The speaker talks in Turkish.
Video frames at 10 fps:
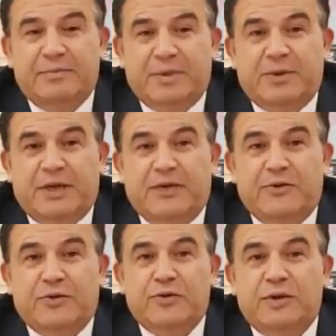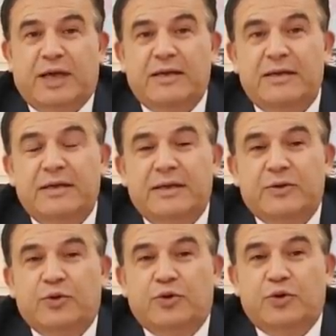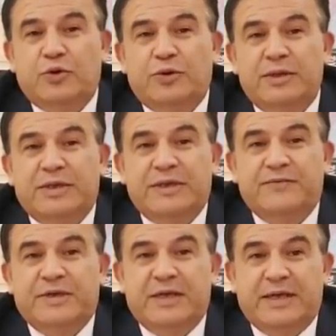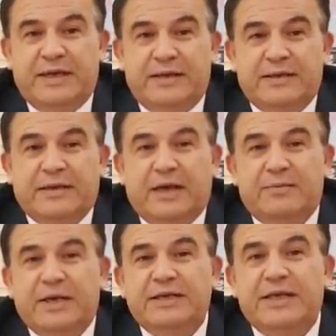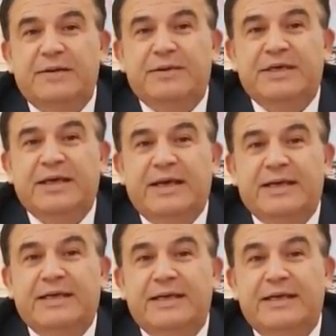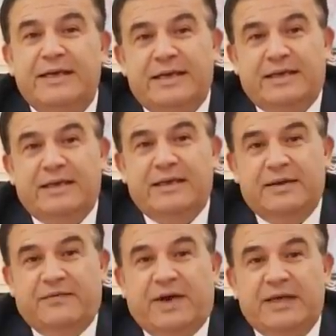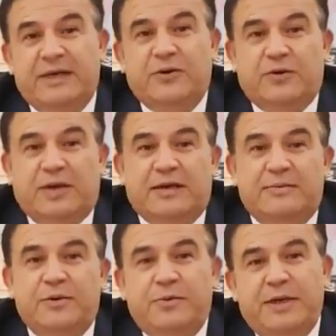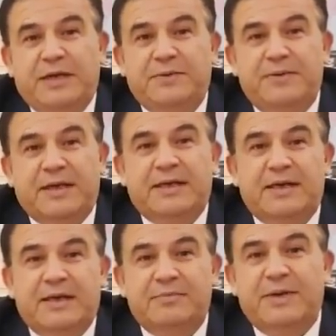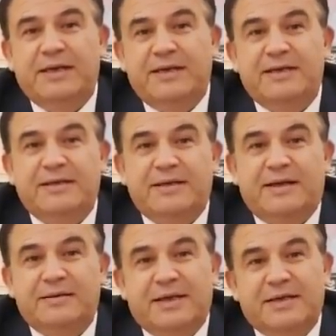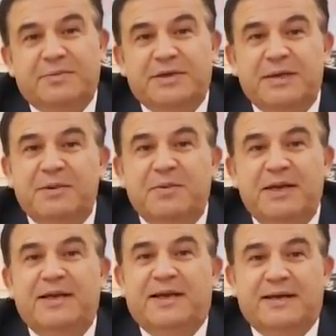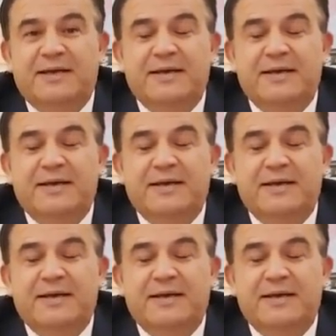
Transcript: bir bilgi notunda küçük çiftçilerin tarımdan çekilmesi gerektiğini ifade ediyorlar. Bu Birleşmiş Milletler'den Metiye Sızan geçmişte bir bilgi.